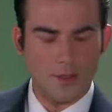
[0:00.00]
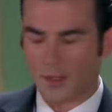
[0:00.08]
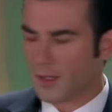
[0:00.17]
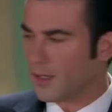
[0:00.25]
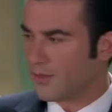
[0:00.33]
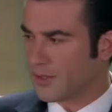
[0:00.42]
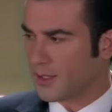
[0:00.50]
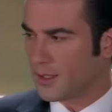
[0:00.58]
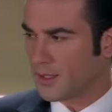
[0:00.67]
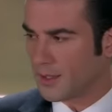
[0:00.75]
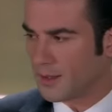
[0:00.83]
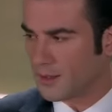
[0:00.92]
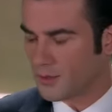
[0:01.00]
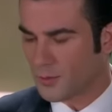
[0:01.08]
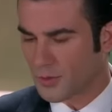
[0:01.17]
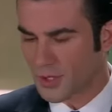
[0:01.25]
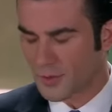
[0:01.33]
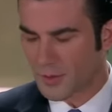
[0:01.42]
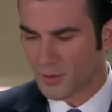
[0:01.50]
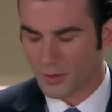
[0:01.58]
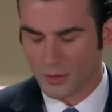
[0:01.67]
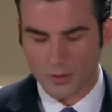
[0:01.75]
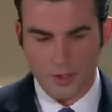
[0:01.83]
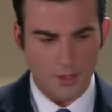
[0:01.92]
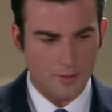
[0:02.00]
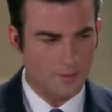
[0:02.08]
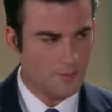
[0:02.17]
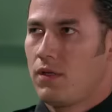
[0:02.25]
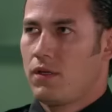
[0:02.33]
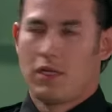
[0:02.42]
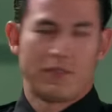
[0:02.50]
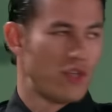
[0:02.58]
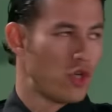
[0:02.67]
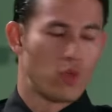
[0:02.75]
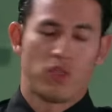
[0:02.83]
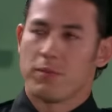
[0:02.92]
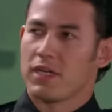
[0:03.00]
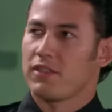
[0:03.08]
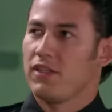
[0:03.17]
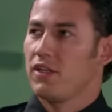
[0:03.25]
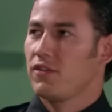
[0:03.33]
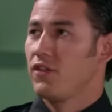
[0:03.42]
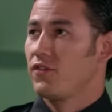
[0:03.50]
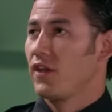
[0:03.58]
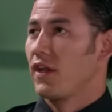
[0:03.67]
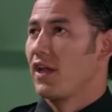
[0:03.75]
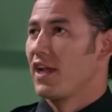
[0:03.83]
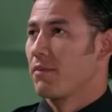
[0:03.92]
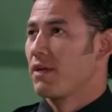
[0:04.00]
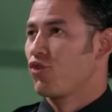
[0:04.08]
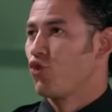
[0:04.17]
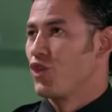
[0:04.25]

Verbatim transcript: Tranquila, Fernanda, es un procedimiento de rutina. El señor Luis Martínez dice que el arma es